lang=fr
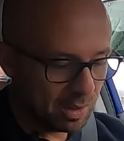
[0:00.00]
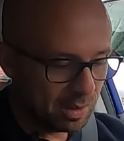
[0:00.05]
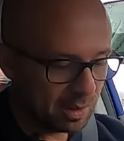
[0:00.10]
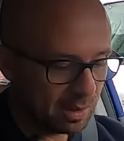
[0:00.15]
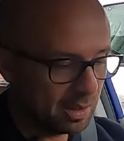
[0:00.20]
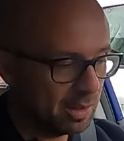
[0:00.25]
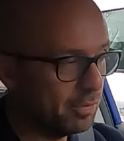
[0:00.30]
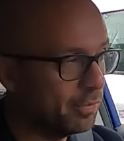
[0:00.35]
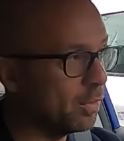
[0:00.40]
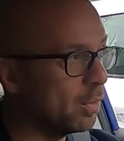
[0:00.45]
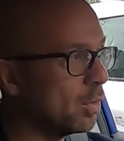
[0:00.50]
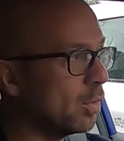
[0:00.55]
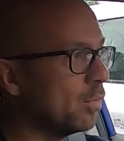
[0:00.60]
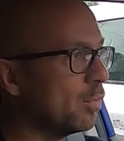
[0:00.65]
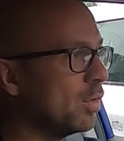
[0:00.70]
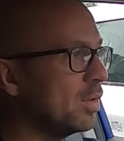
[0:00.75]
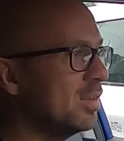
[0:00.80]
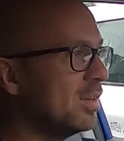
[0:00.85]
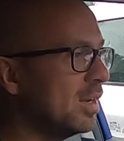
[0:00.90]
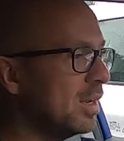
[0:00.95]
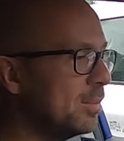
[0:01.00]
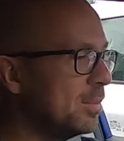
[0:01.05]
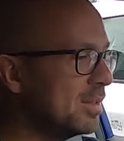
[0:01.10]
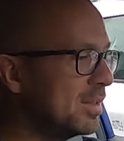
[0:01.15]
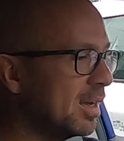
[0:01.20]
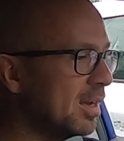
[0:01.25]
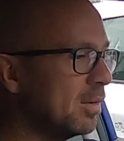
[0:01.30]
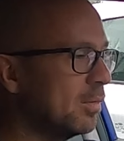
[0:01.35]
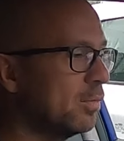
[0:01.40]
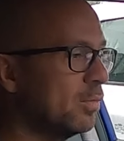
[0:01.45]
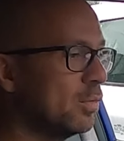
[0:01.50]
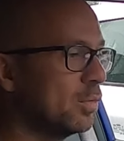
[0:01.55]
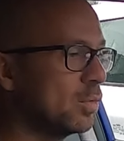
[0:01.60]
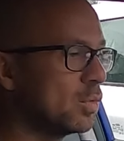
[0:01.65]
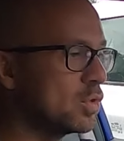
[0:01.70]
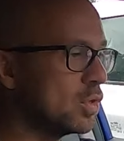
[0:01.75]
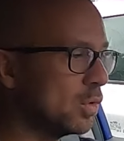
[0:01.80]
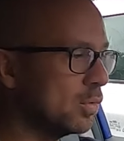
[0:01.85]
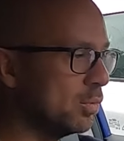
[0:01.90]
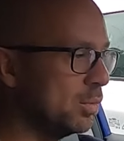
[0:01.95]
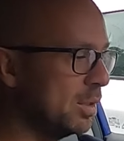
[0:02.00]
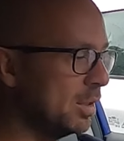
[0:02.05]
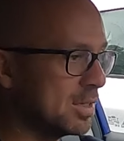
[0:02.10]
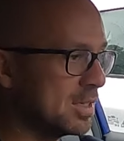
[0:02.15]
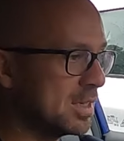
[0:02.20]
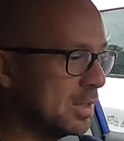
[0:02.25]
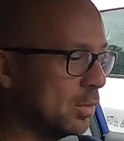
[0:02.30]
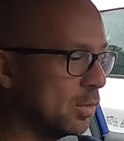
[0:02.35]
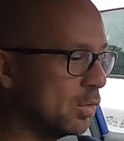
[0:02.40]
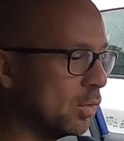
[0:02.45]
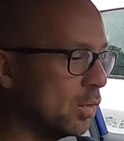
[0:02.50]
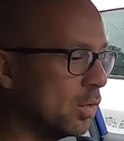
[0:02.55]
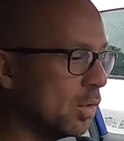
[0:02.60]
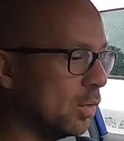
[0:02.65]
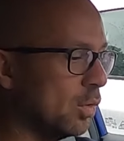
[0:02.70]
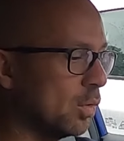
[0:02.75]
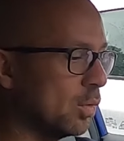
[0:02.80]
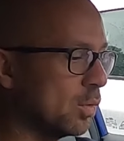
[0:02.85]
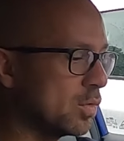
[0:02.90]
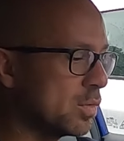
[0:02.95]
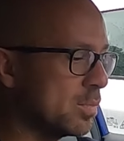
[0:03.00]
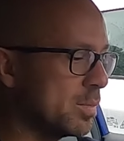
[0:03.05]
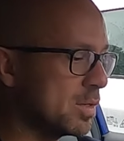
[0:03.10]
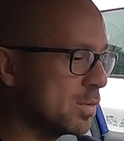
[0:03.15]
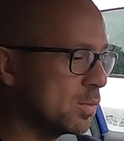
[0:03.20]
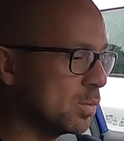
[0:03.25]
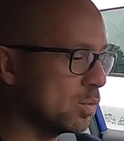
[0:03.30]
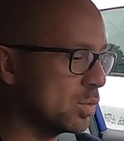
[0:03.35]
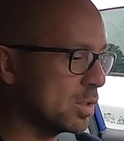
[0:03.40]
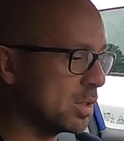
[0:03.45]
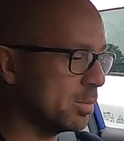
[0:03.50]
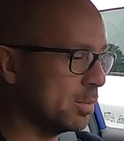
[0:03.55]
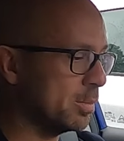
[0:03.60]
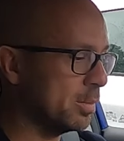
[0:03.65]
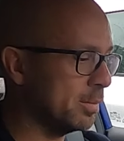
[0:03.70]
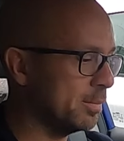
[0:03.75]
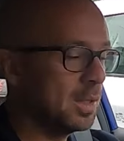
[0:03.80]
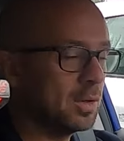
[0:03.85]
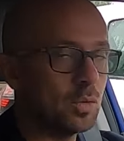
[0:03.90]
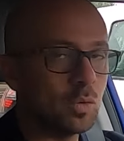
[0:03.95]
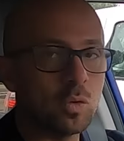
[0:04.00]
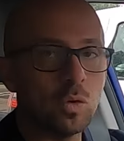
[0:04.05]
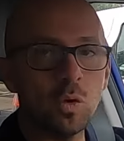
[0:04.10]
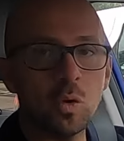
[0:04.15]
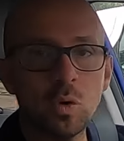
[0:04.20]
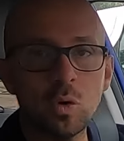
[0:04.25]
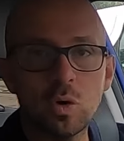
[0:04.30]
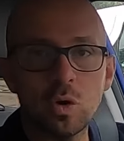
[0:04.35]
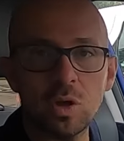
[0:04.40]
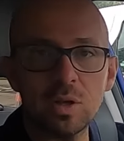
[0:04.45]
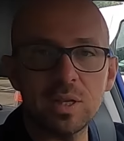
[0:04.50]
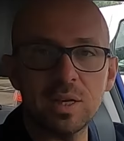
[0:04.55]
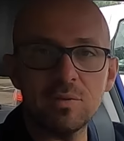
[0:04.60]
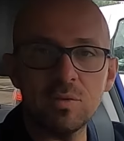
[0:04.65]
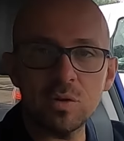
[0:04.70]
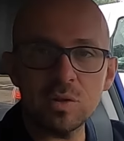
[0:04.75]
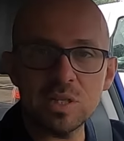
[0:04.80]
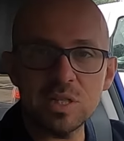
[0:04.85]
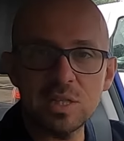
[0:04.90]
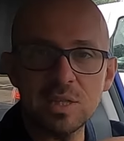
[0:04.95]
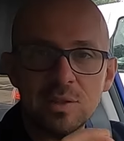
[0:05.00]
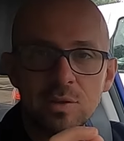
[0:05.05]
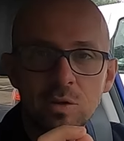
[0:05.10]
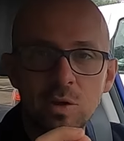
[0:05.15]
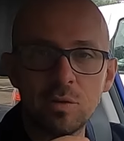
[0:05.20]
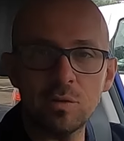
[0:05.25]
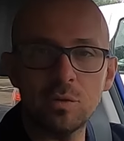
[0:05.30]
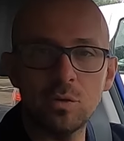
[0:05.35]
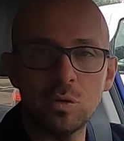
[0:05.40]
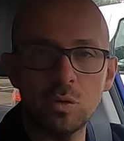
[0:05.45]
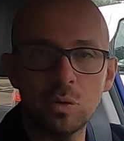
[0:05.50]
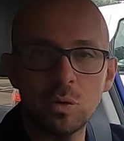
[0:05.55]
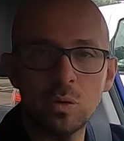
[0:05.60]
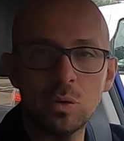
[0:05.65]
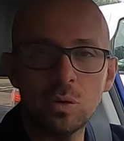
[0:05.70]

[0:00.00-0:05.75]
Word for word: il faut le refroidir, l'habitacle, vu qu'aujourd'hui, c'est notre record de consommation, tout simplement. Donc le record d'avance, c'était 9,2